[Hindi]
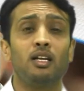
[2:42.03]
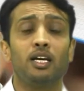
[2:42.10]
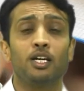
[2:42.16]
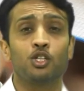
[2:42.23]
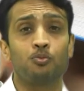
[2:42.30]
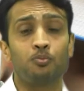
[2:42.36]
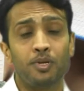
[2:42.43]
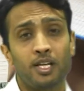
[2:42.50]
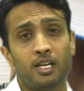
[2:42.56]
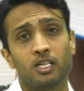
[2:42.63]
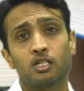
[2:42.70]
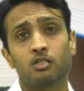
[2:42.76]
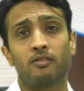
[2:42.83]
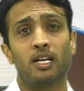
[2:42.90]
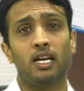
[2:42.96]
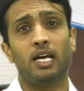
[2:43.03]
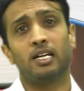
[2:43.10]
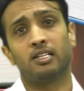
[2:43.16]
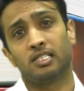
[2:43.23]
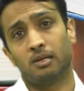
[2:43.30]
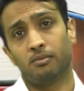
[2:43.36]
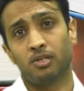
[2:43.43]
एक्सपीरियंस वाला
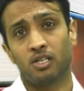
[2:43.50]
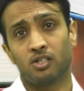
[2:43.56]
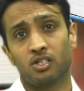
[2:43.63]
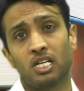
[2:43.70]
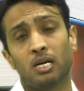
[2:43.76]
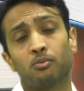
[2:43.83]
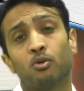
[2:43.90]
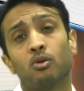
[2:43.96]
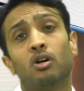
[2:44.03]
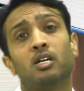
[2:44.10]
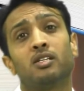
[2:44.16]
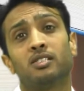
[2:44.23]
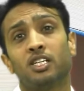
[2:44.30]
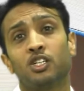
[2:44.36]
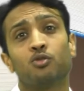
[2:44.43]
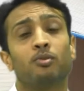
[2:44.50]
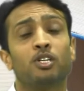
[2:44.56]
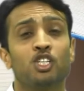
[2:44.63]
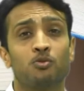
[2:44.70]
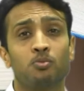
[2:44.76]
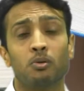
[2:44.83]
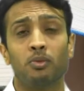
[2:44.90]
एग्जामिनेशन आपको हर सिक्स
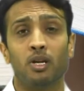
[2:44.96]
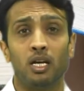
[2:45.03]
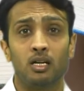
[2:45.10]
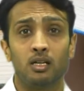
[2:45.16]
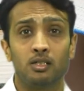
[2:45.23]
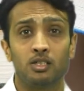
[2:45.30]
मंथ्स में मिले